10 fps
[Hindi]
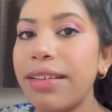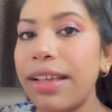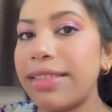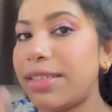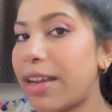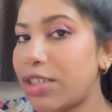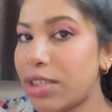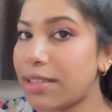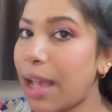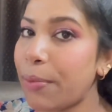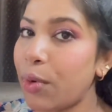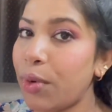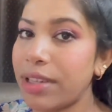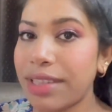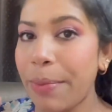इंस्ट्रक्शंस
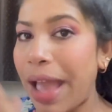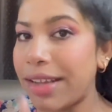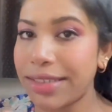आपको इसके बैक